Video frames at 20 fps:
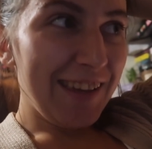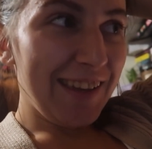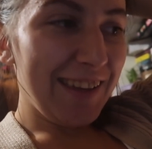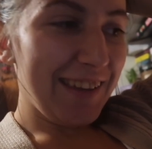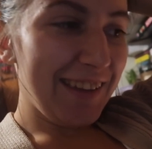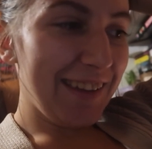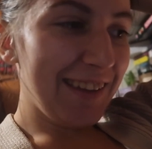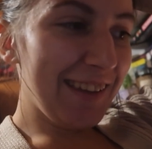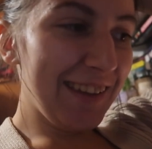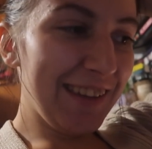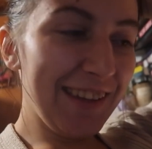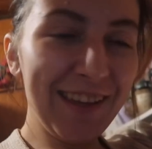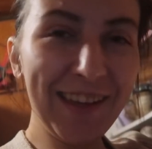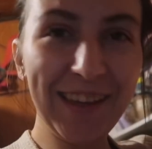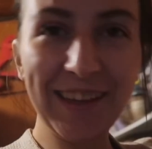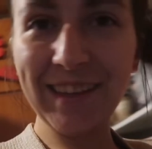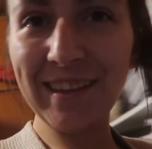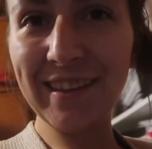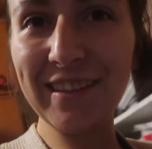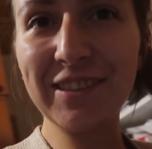E,
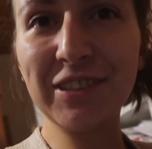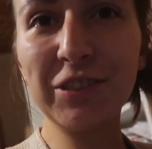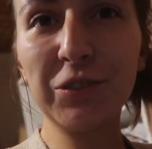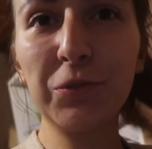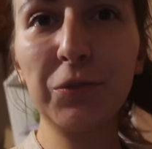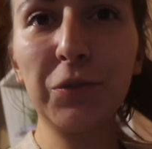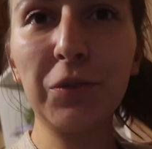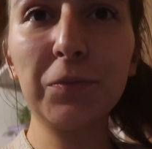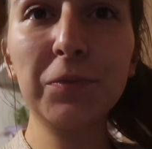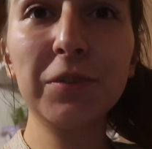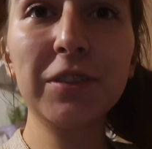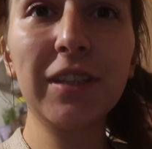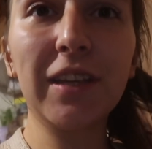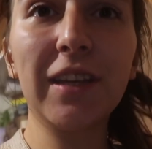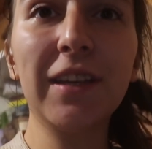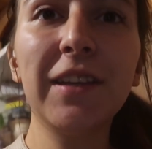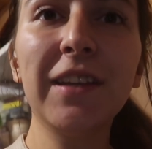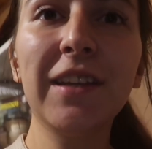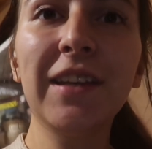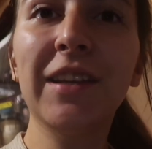szykują
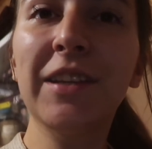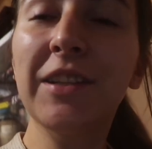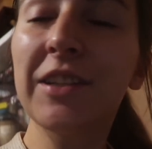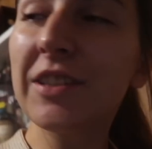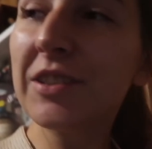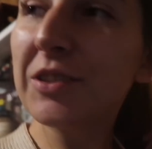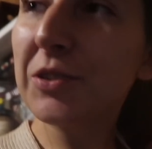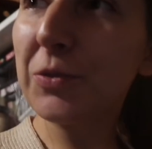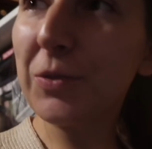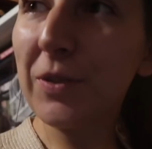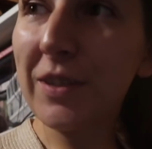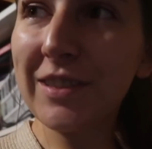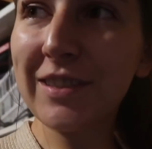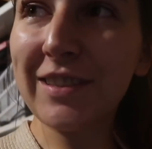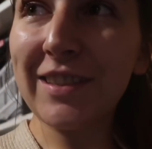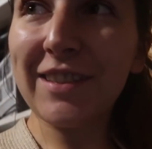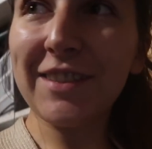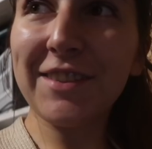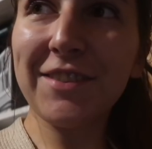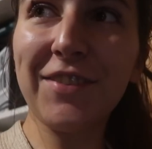się, szykuje
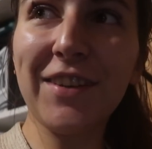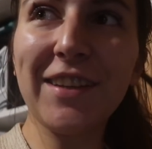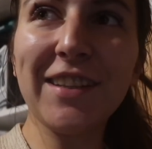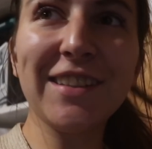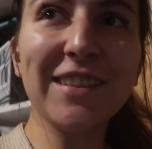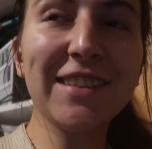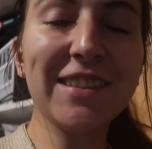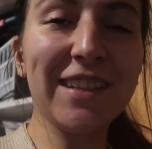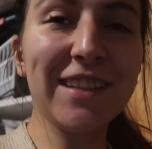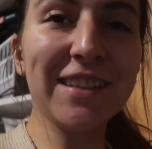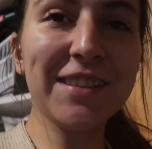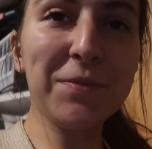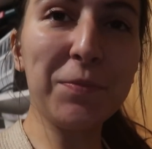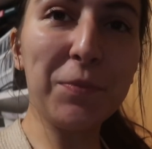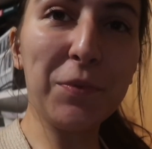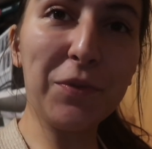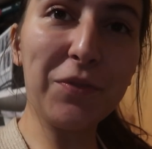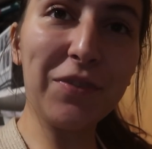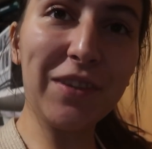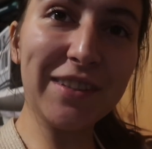się teraz fajny czas,
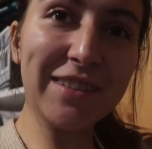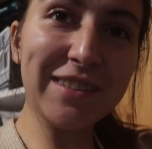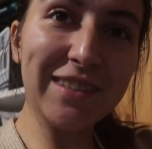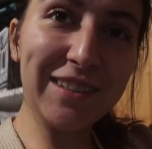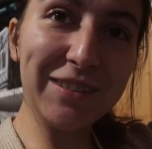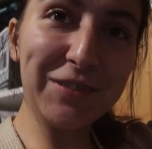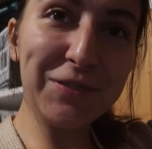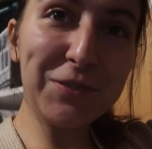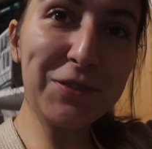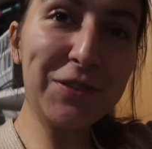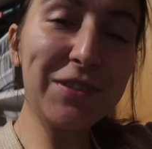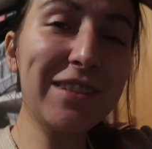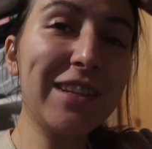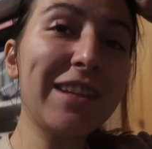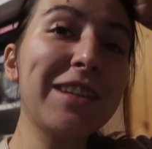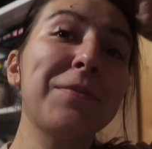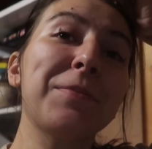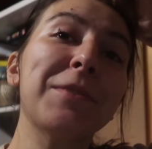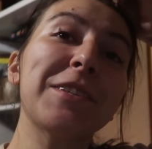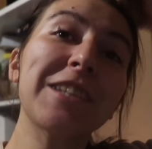bo wiecie,
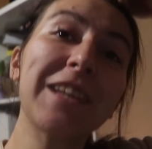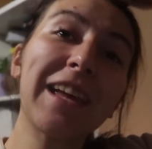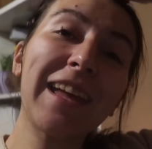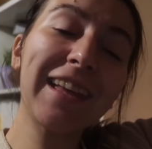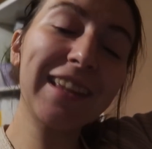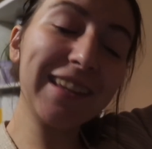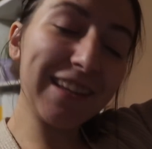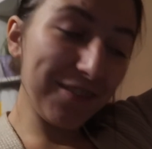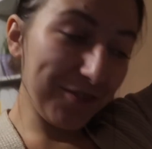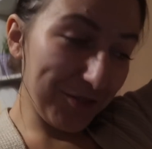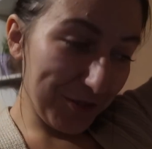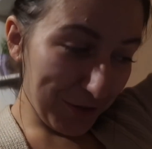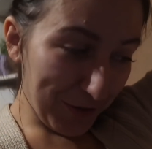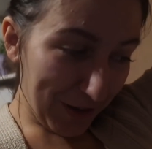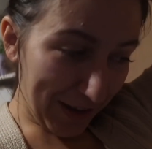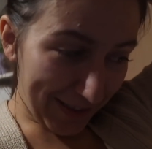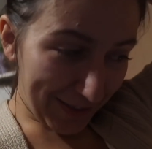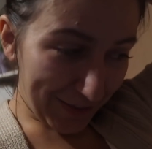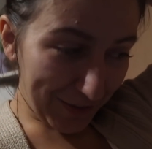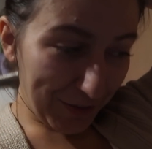urządzanie mieszkania i w
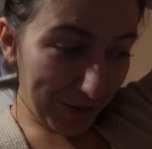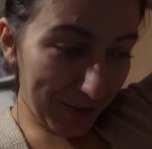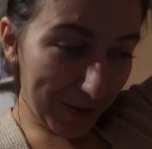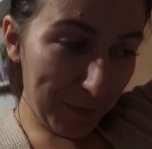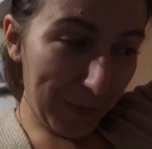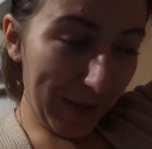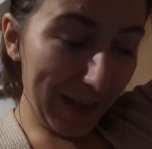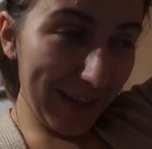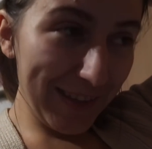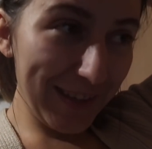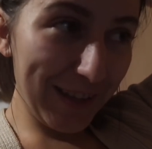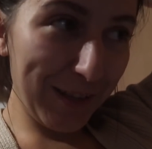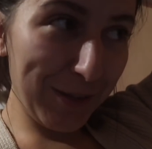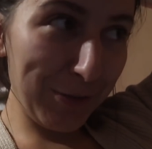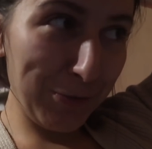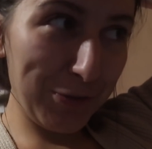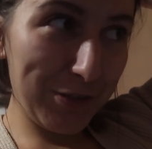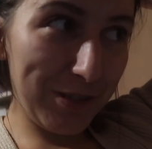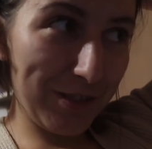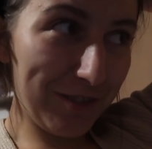ogóle odbieranie
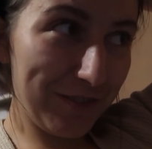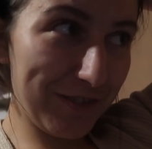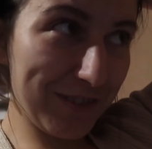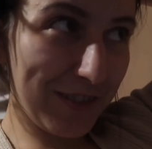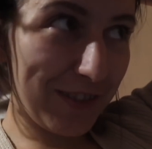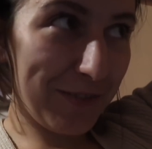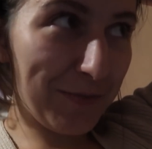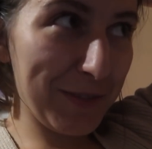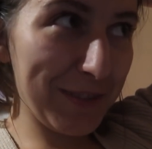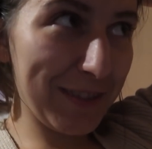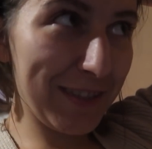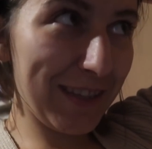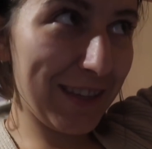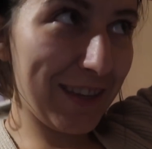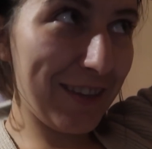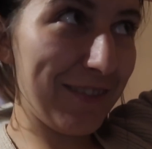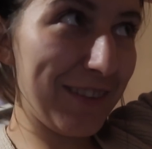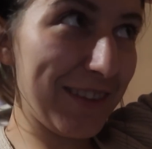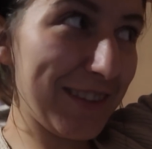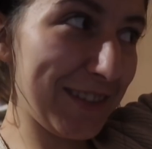kluczy, to wszystko będzie
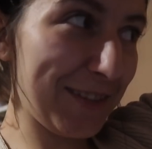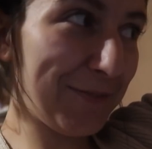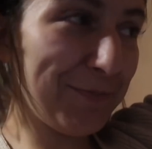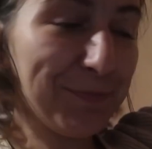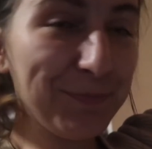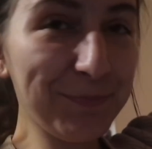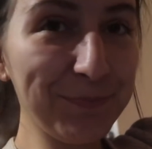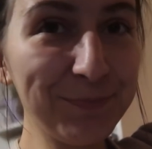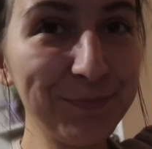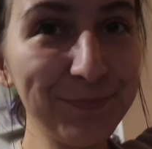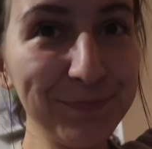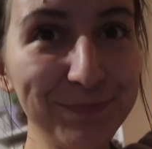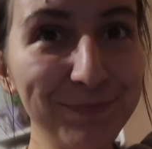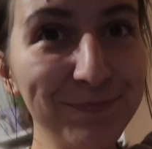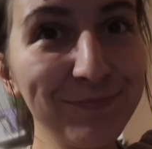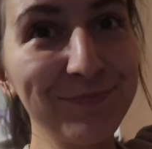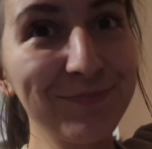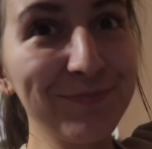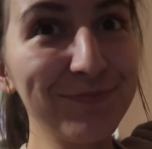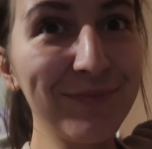takie, wiecie,
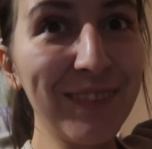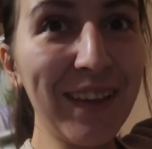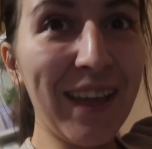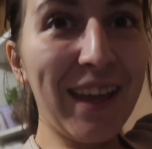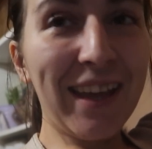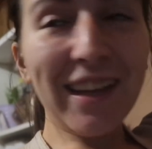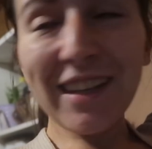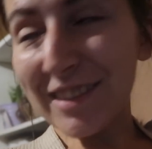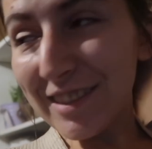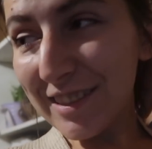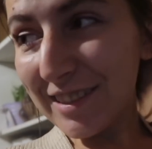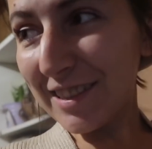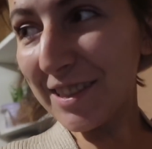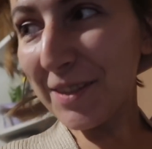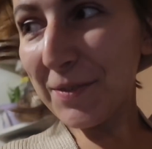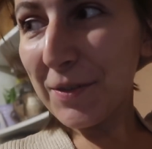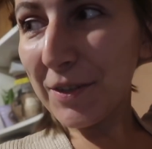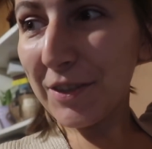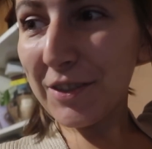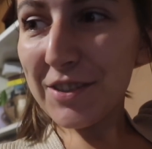że się
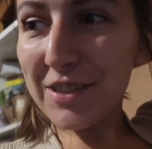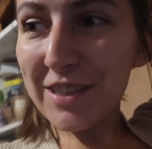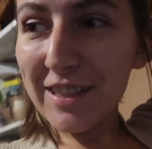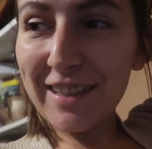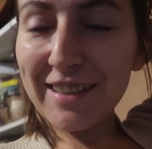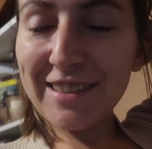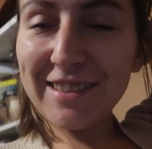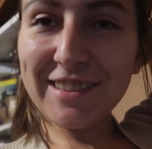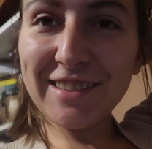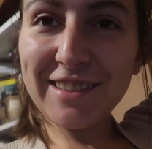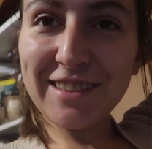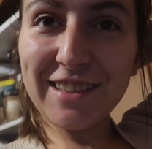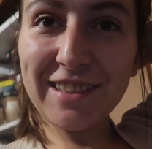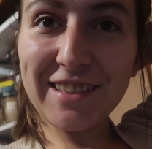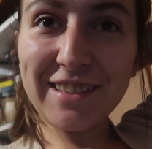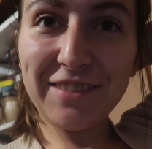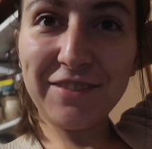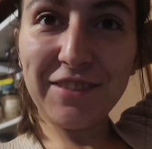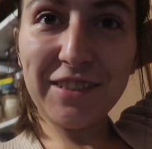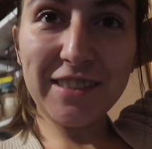nie mogę doczekać i
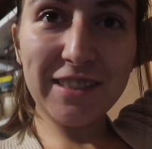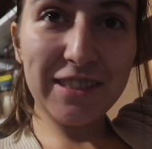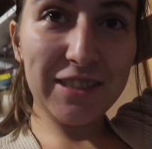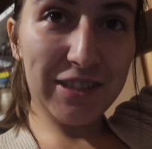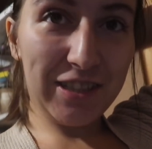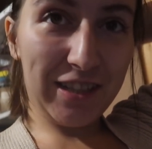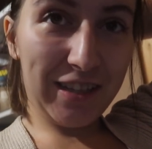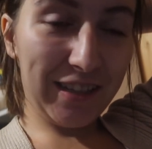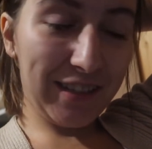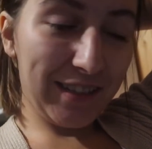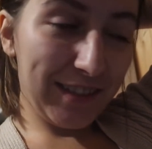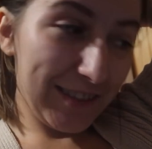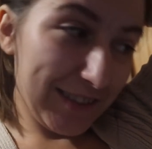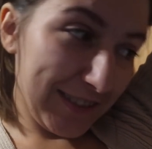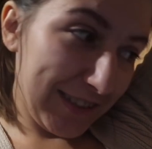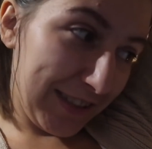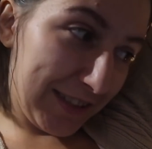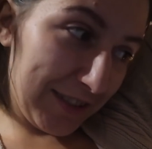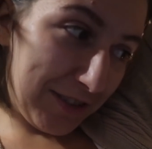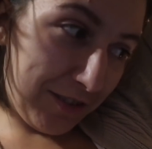cieszę się właśnie, że
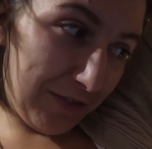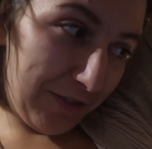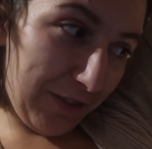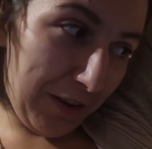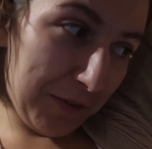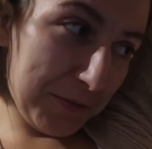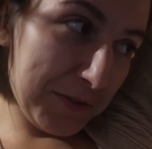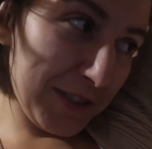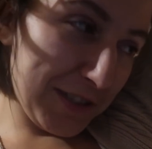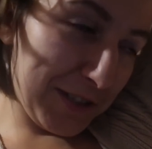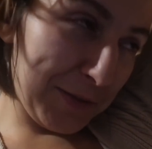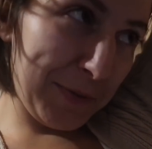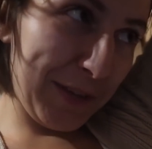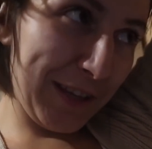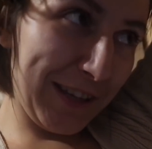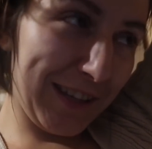zdecydowałam się, żeby